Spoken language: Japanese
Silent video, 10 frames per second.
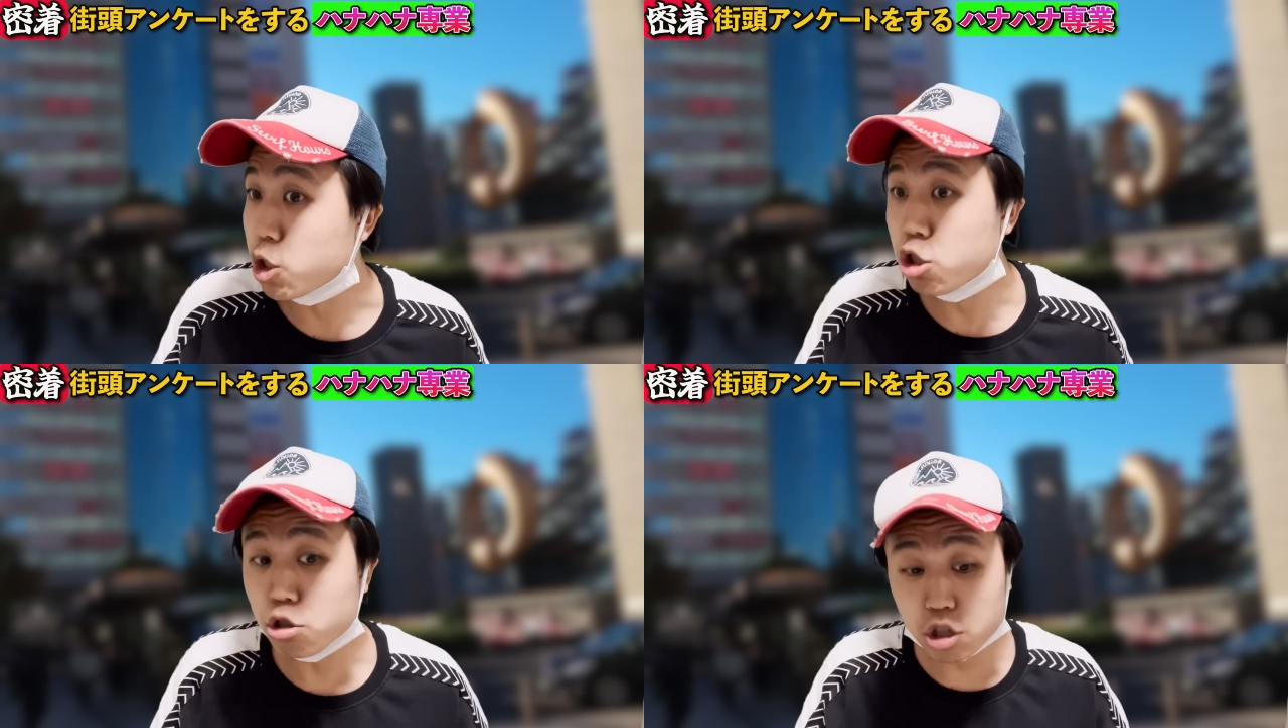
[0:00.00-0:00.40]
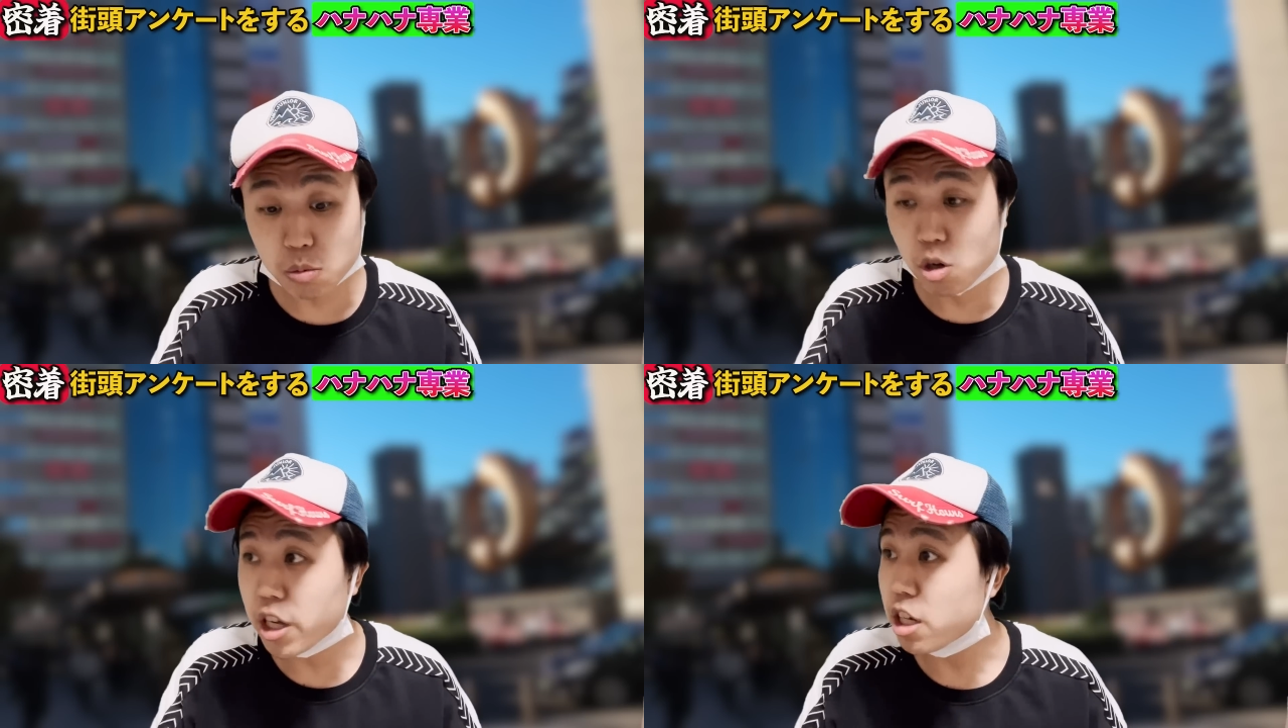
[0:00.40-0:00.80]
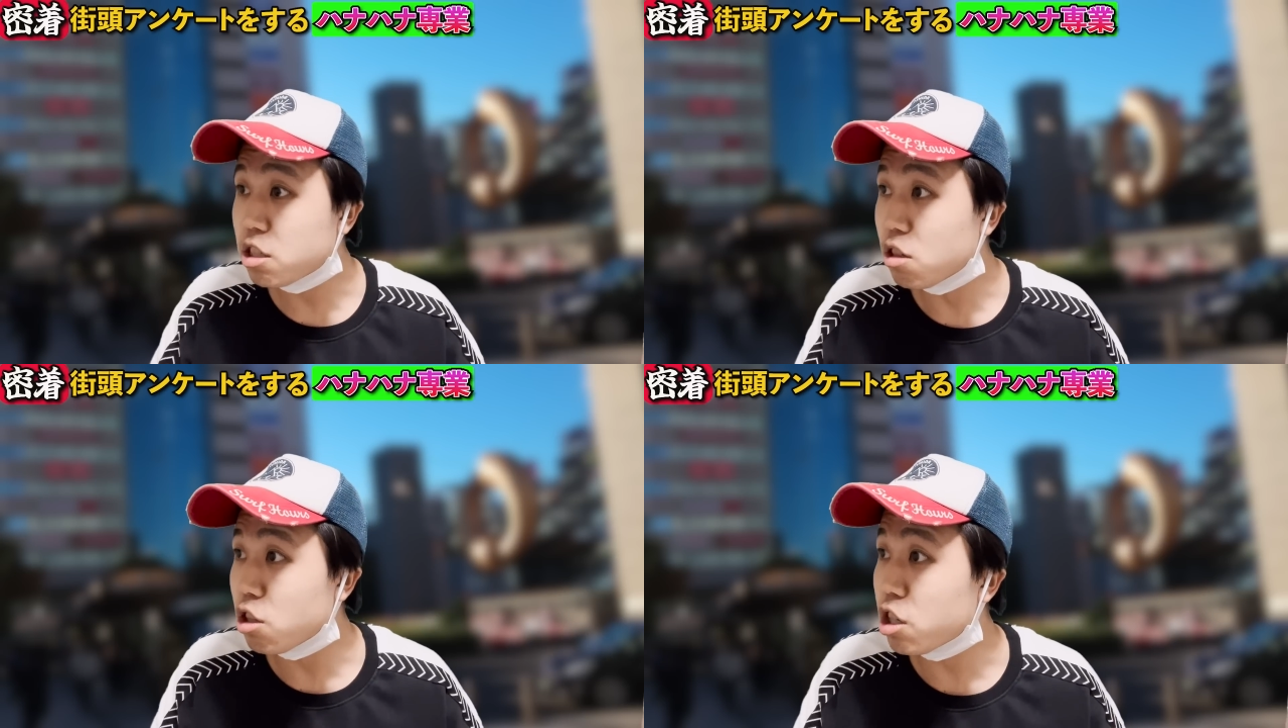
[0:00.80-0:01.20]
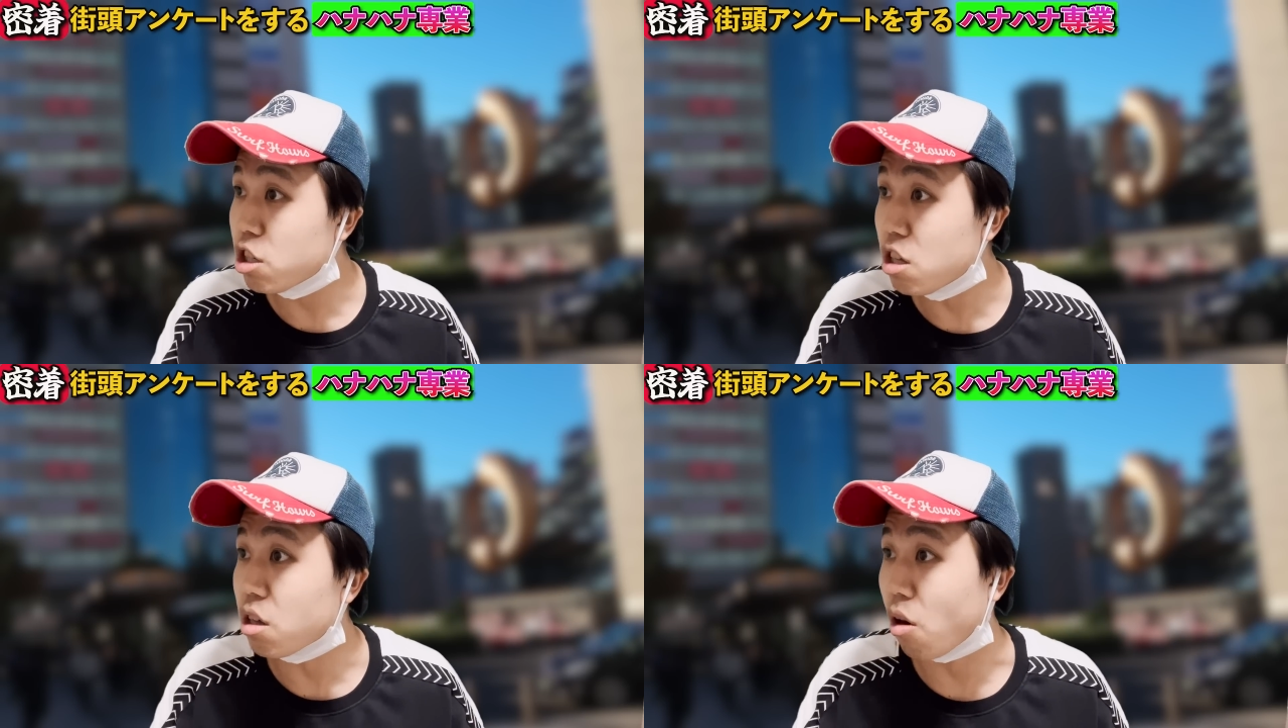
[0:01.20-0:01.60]
収支も計算で
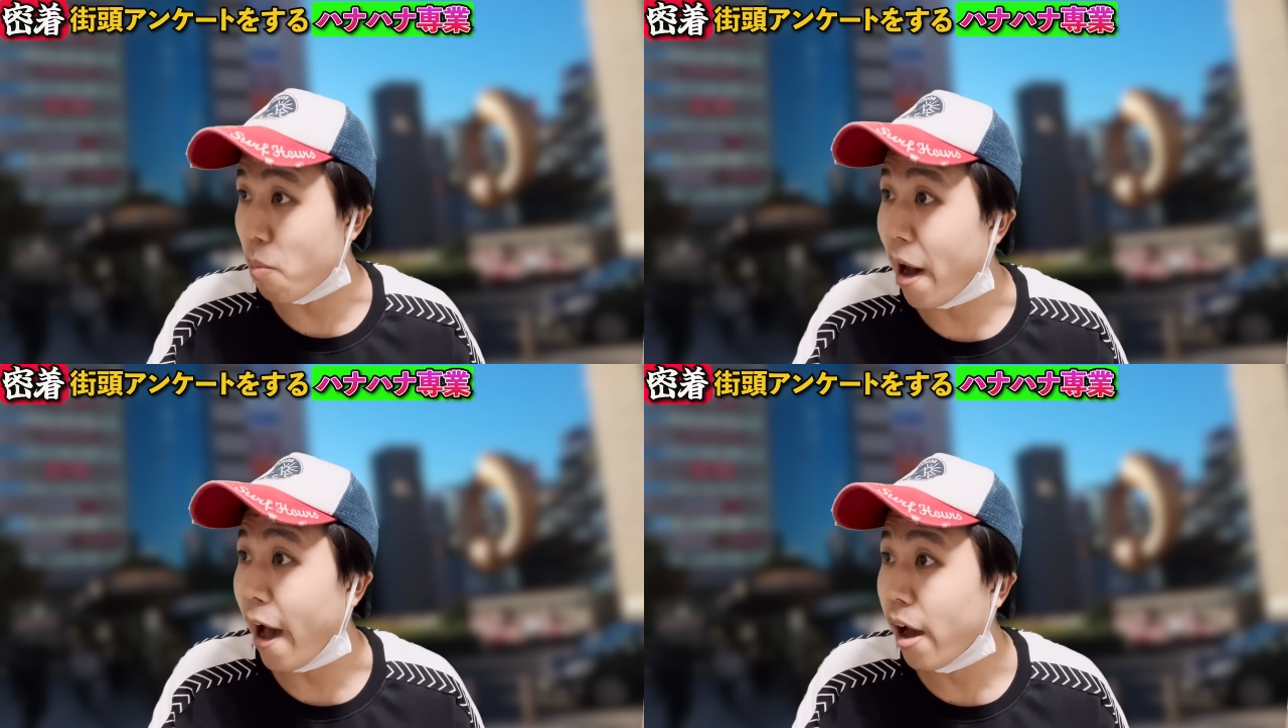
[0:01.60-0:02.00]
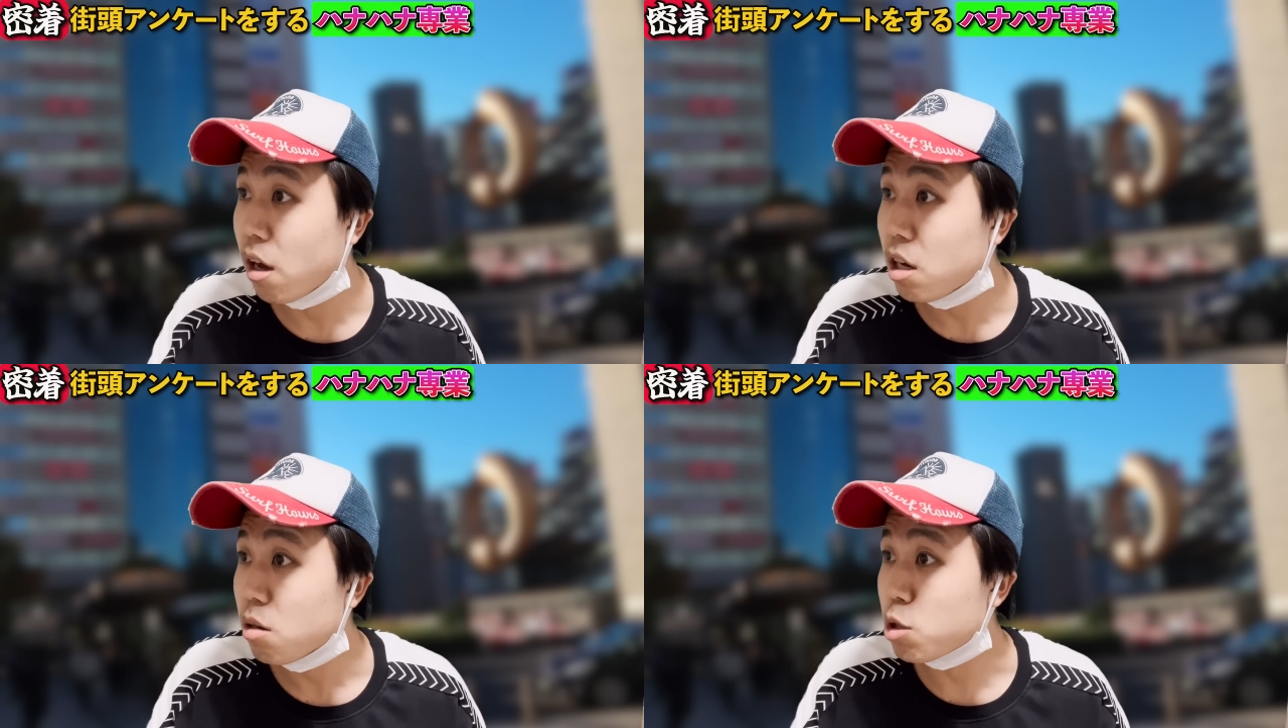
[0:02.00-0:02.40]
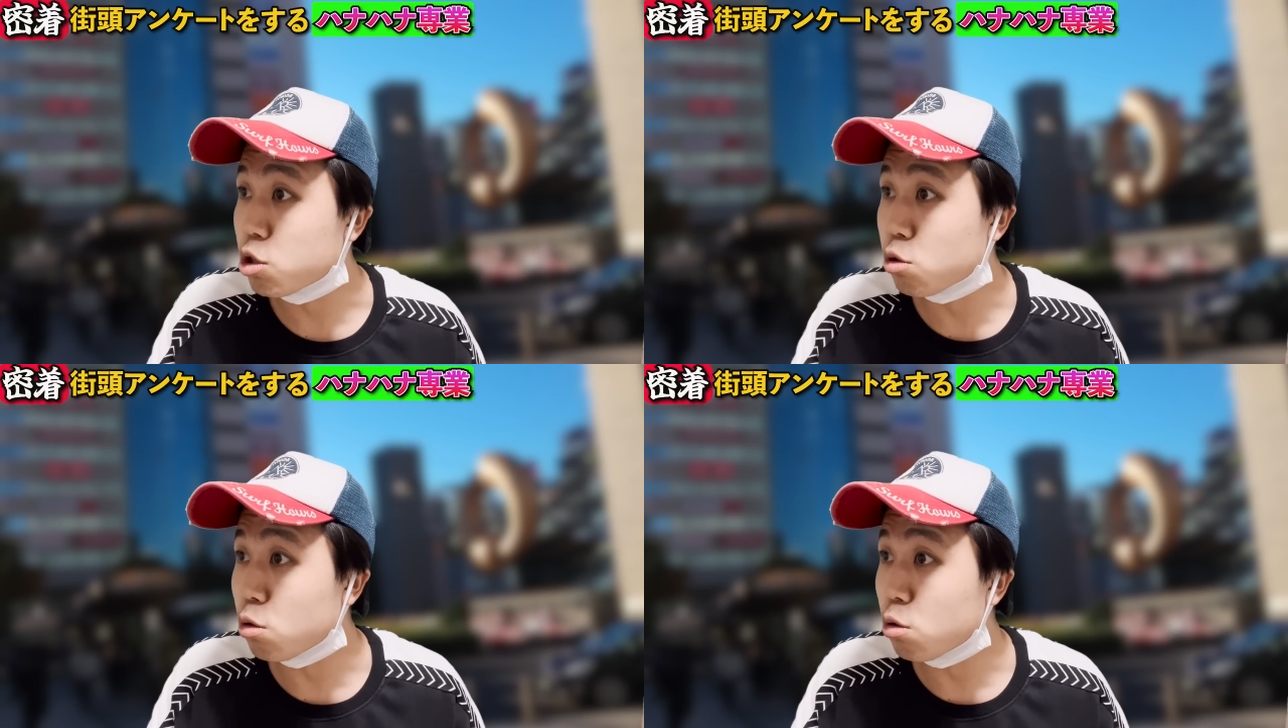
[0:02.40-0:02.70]
きねえだろ何言ってるの